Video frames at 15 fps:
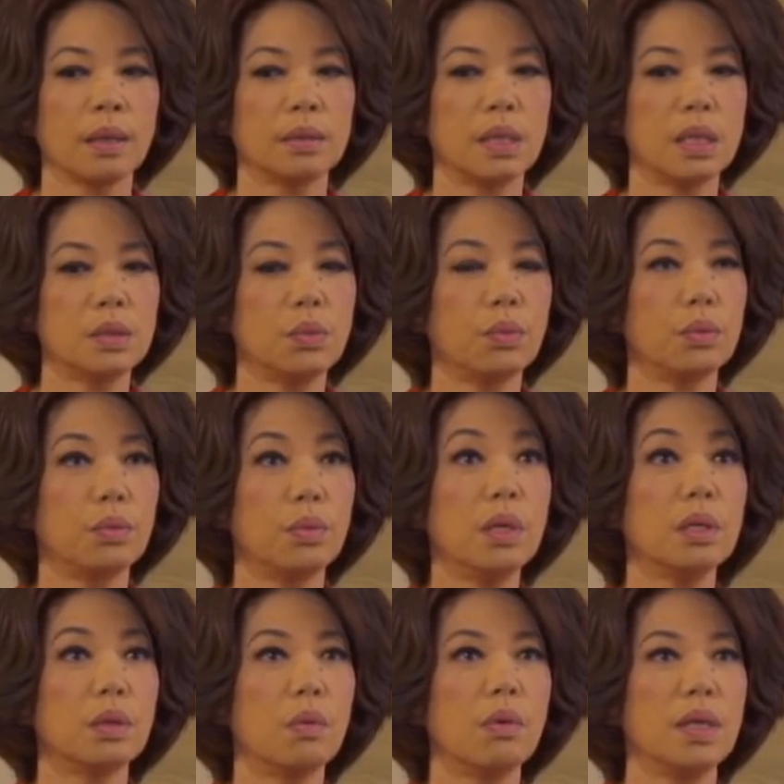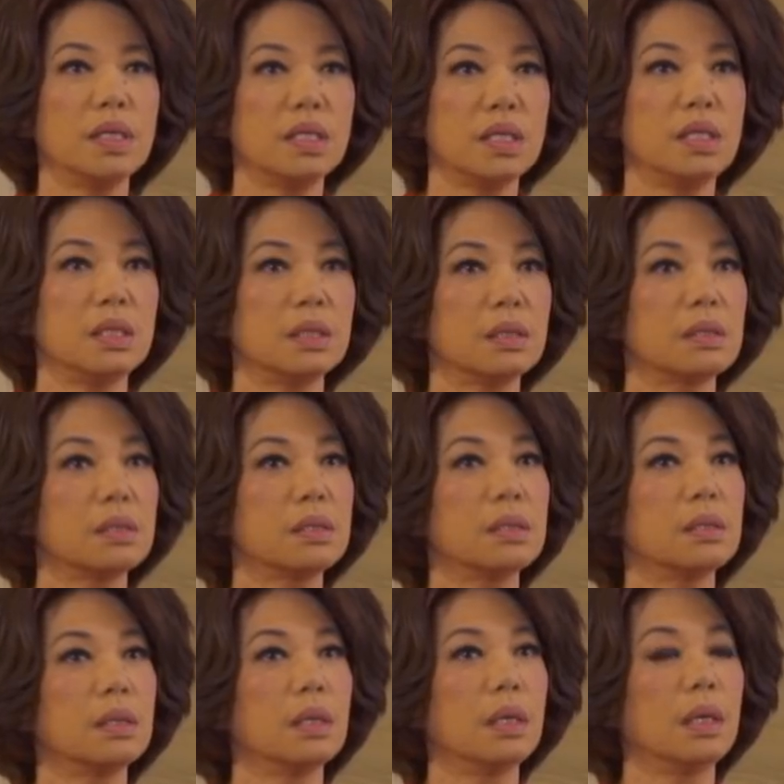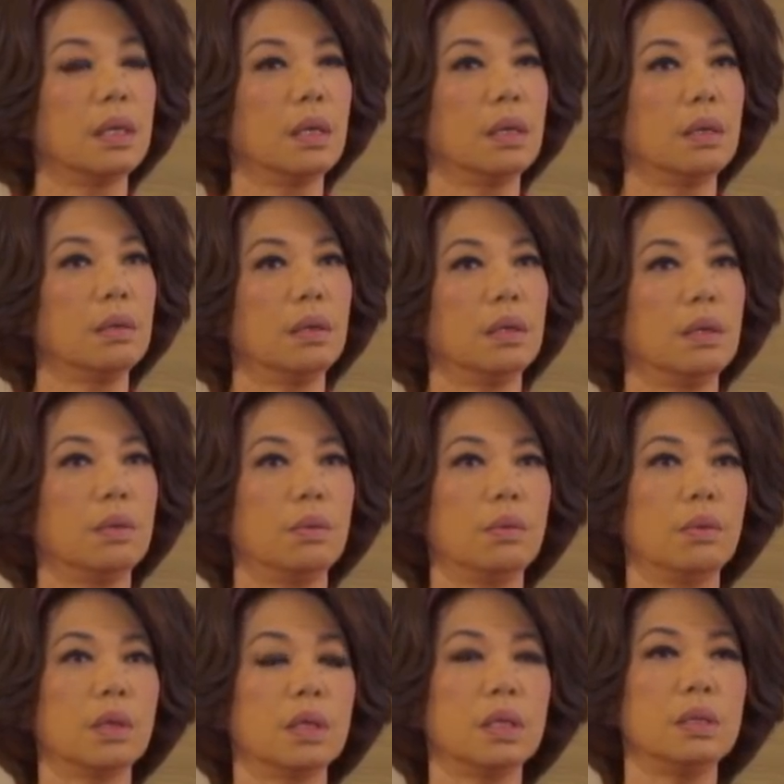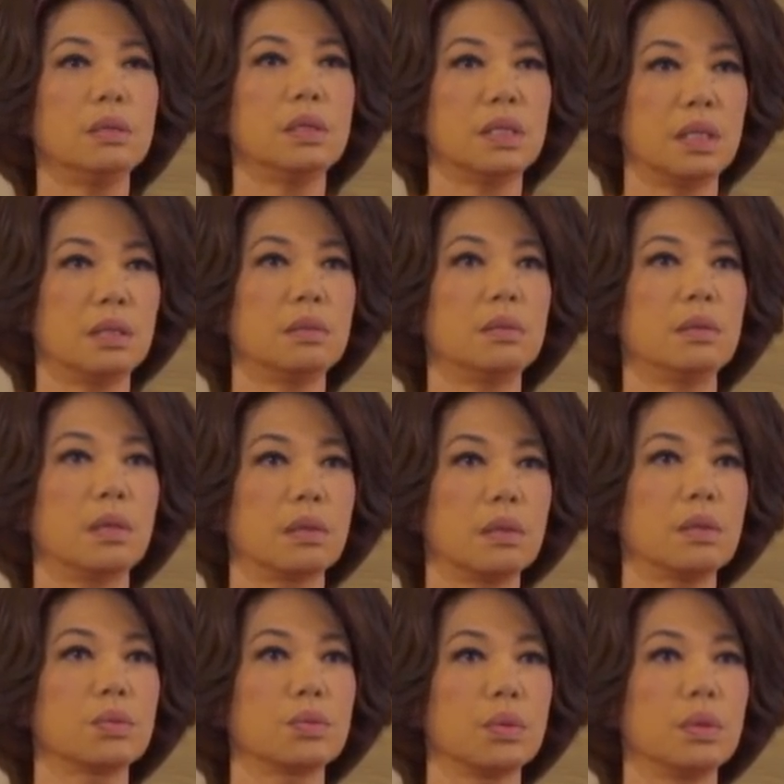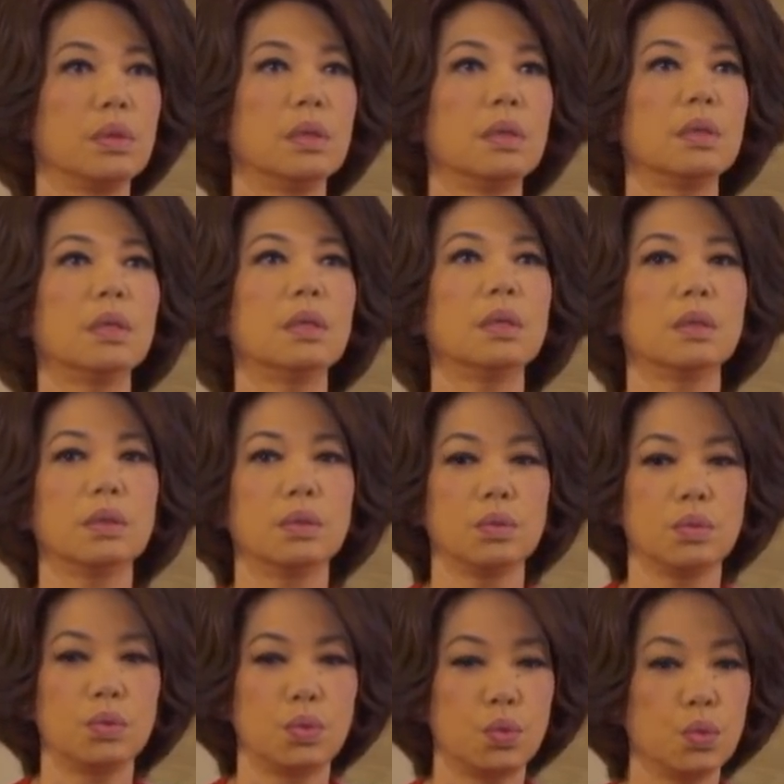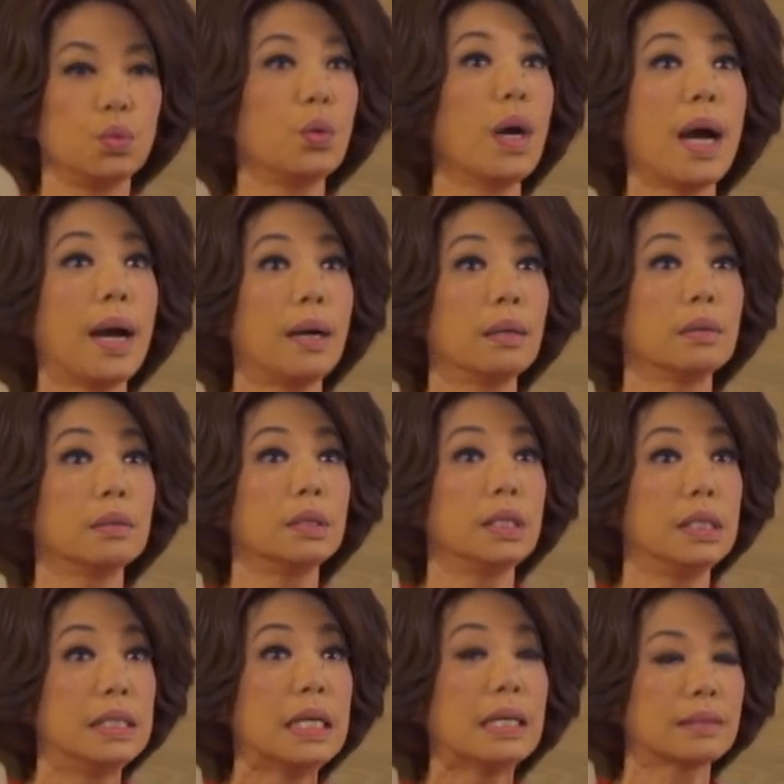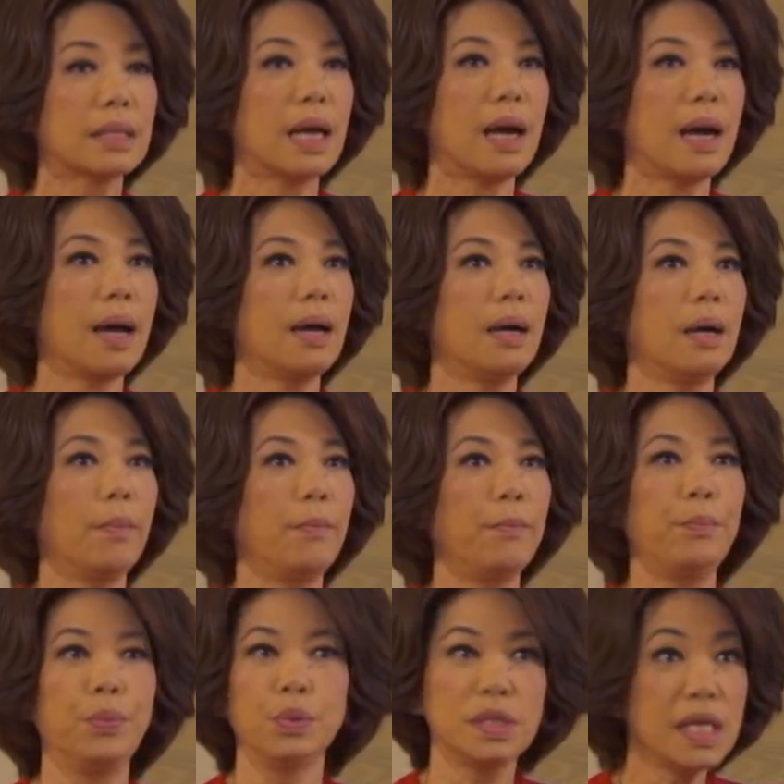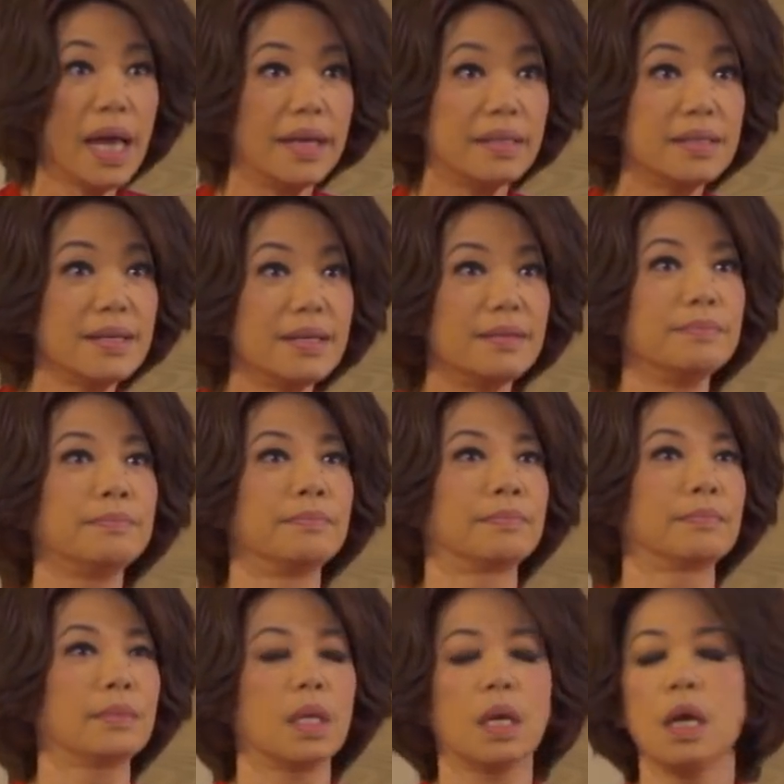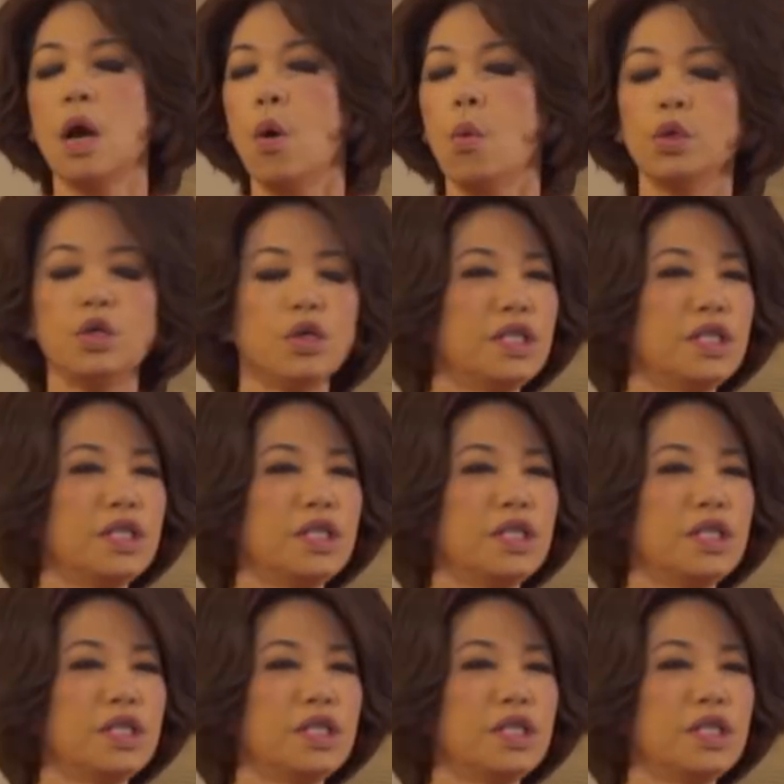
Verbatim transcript: 但是我很关心你这个事，呃，我跟神祷告说，主啊，你让他不是癌症，我就